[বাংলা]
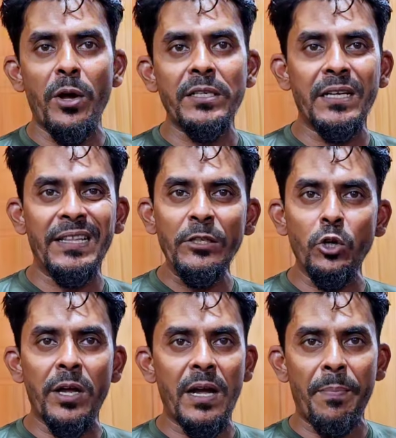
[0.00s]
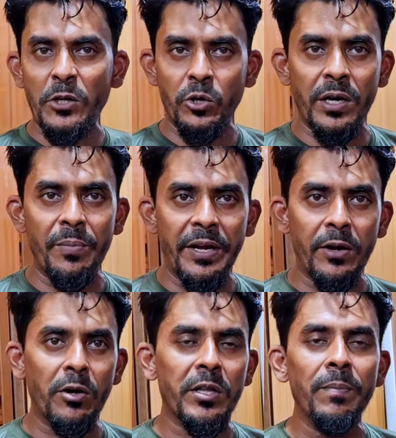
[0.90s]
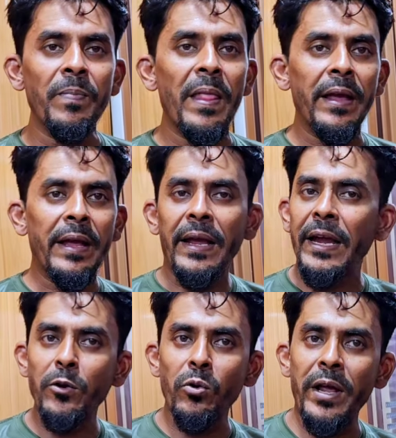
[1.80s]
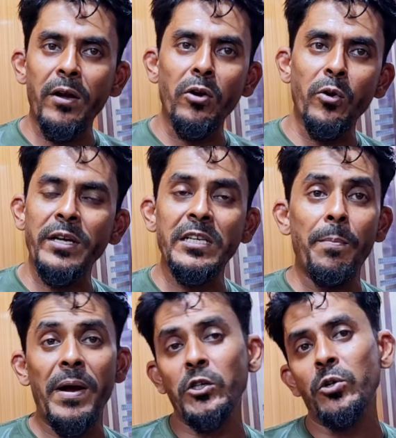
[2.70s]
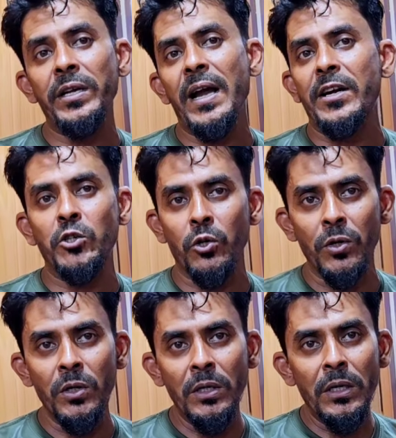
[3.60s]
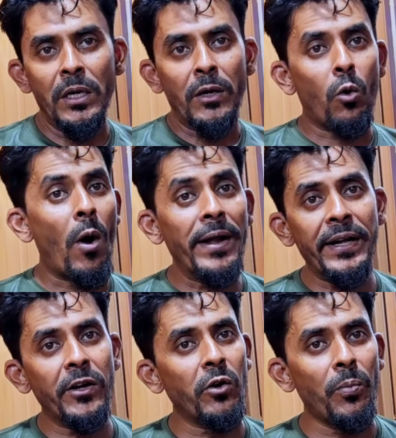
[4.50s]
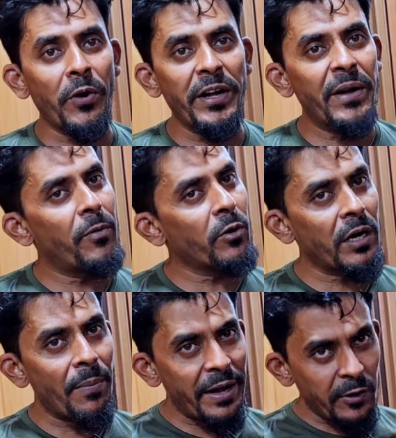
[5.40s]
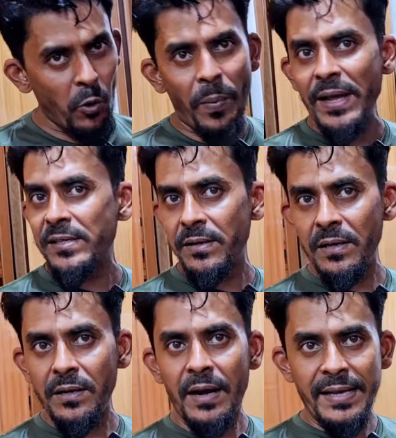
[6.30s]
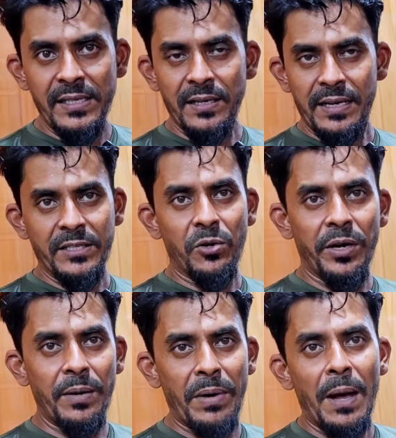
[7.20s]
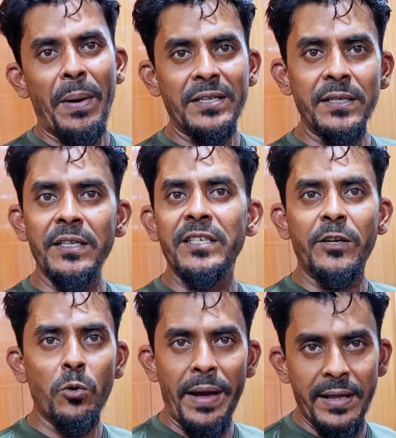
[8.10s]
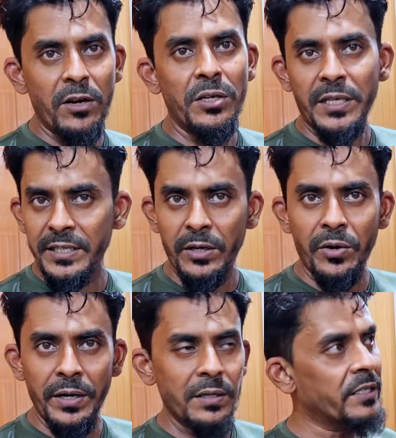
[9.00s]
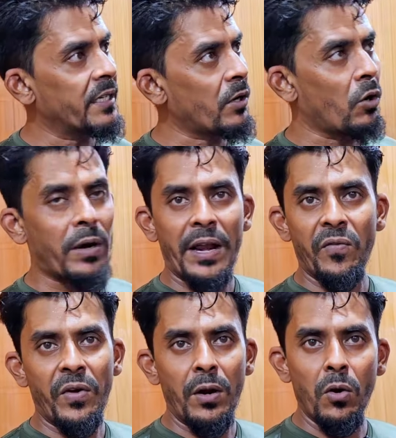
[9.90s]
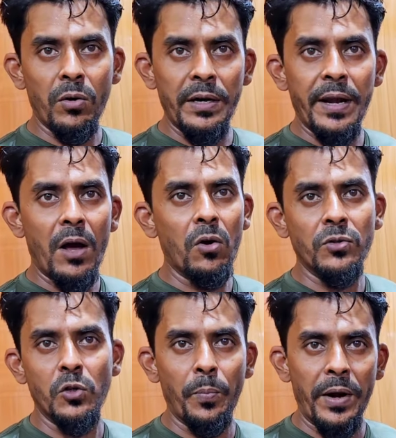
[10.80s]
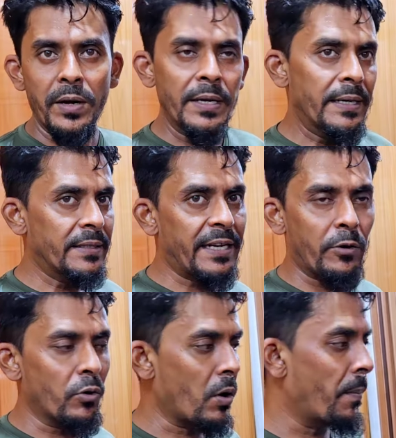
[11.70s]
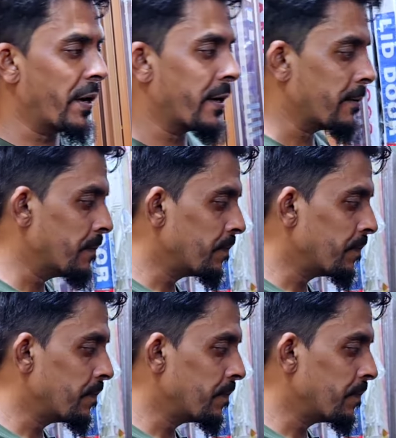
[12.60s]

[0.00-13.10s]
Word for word: নয় হাজার তিনশো টাকা পাঁচশো টাকা বিক্রি করতাম এই ডোরটা এখন নয় হাজার পাঁচশো থেকে আটশো কোয়ান্টিটির আচ্ছা। উপরে নির্ভর করে আমরা একটু প্রাইস লেস করি বা পার্সেন্টেজটা একটু বাড়া দেওয়ার চেষ্টা করি সেটা হোক আর এফ এল হোক লিরা হোক সুপার যে কোনো কোম্পানি